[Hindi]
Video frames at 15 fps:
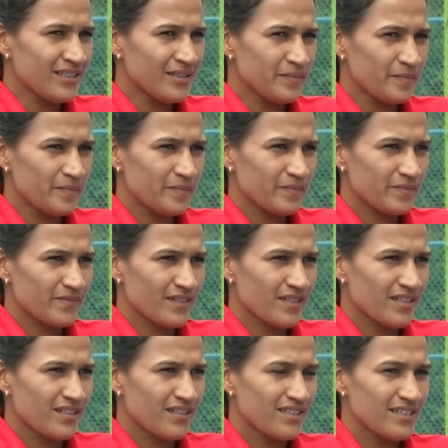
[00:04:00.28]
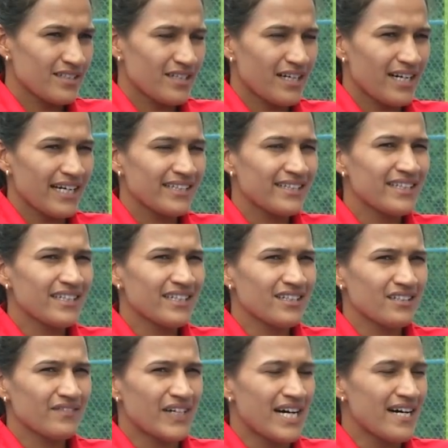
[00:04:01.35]
कैसे हुआ उनका आई
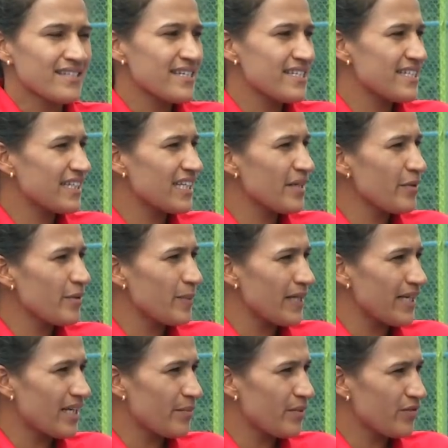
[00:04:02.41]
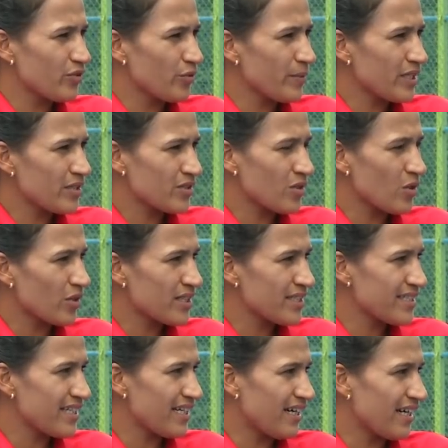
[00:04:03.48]
थिंक वहाँ से जितने भी प्लेयर अभी वुमेन्स हॉकी
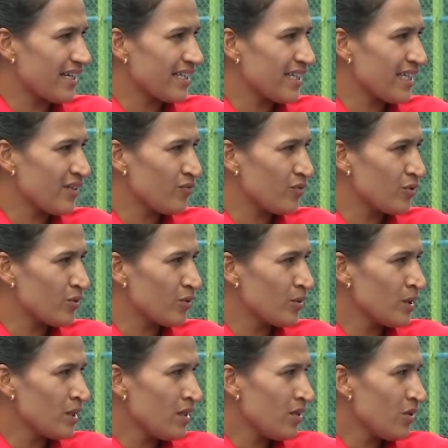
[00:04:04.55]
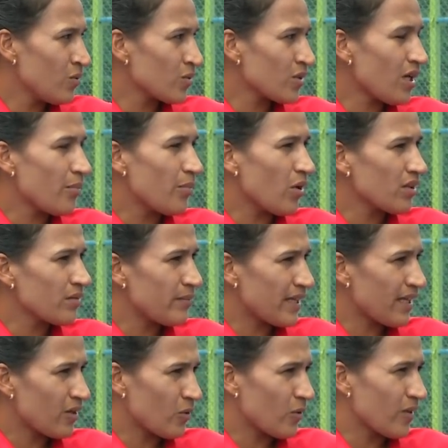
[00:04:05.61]
से आए हैं वो उनका बहुत
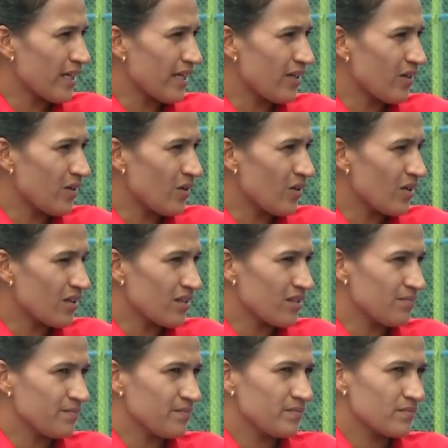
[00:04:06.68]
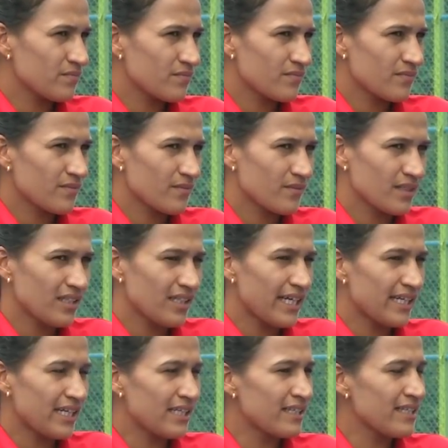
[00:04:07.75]
बड़ा रोल है और
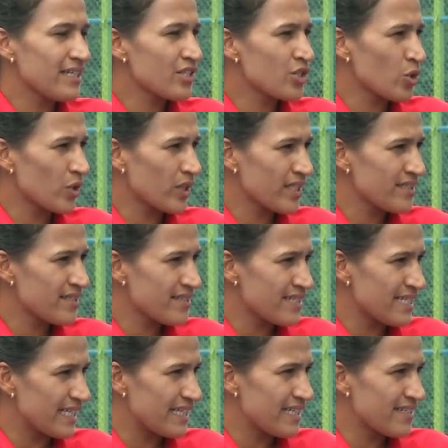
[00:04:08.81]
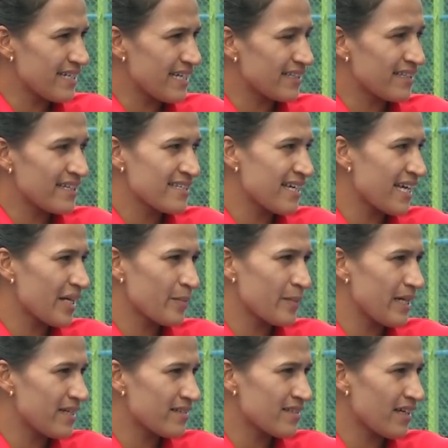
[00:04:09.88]
लाइक like, इतनी छोटी सी सिटी से इतने सारे
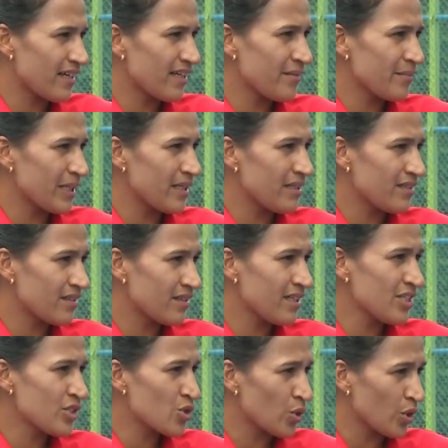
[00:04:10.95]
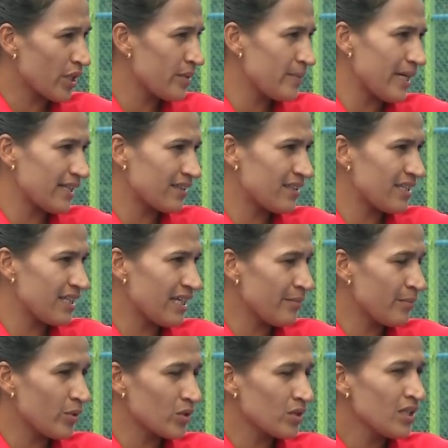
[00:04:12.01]
प्लेयर्स आने मतलब इतनी छोटी बात नहीं है
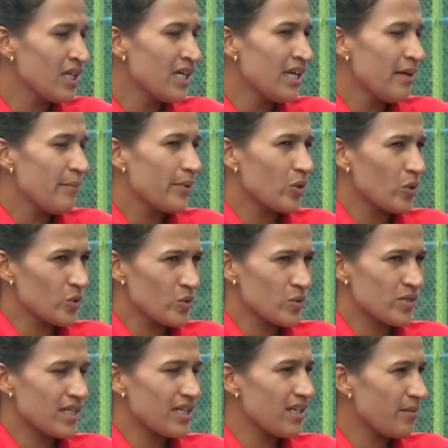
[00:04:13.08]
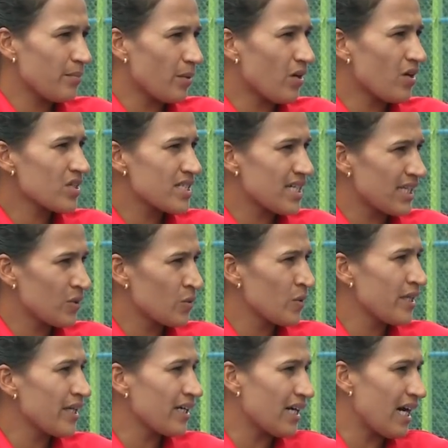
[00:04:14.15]
बहुत बिकॉज उसके लिए बहुत ज़्यादा
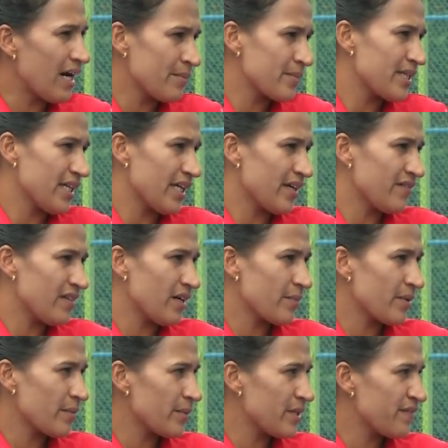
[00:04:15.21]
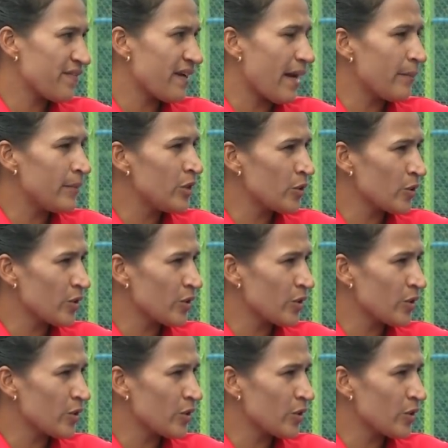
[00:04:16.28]
उन्होंने काम किया है वहाँ पे अपनी फैमिली